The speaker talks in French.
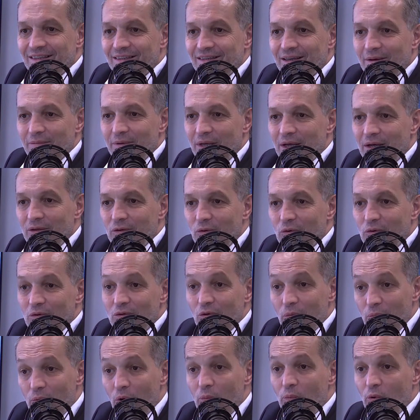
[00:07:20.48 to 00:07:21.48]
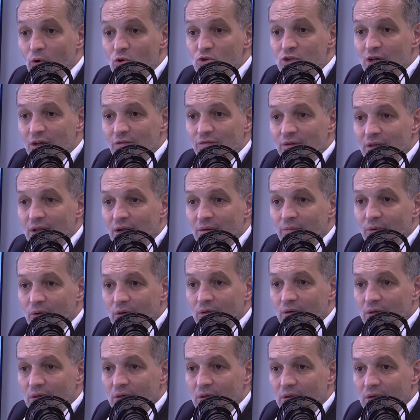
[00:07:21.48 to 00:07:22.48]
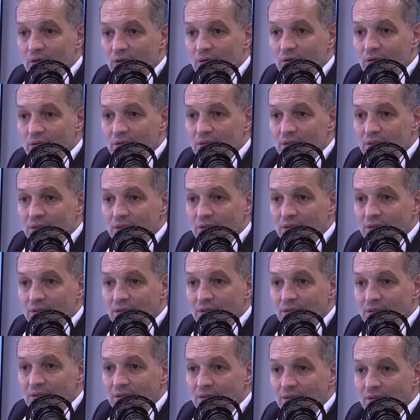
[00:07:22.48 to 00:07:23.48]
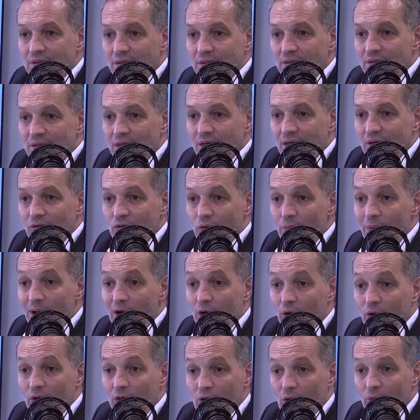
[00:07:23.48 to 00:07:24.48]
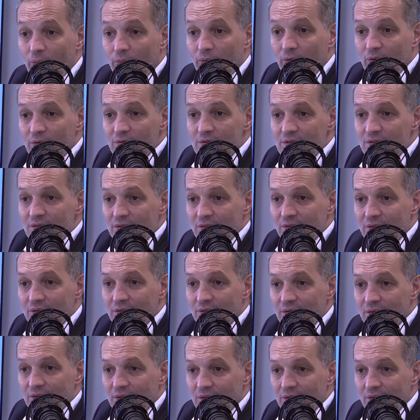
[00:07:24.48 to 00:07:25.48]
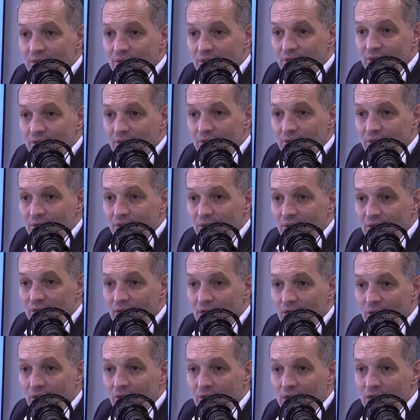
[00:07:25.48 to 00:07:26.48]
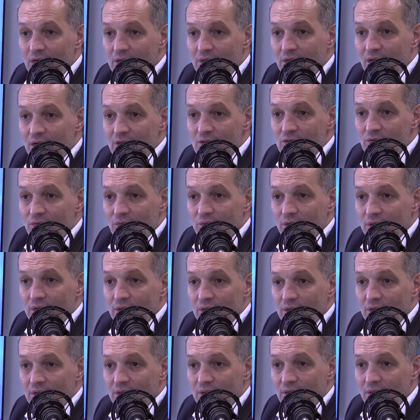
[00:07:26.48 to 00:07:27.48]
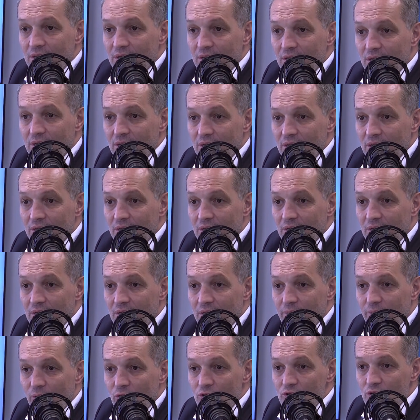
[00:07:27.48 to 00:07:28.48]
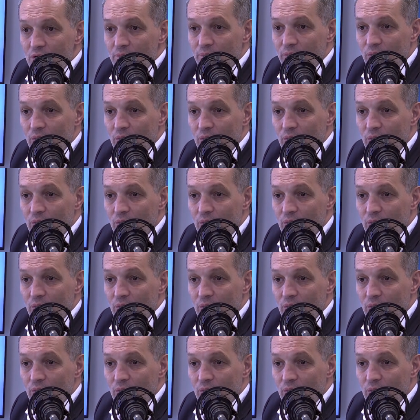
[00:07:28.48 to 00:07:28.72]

Très bien. Donc de beaux projets finalement euh, qui, qui, et de belles récompenses. Euh, alors quels, quels sont les, les, les, projets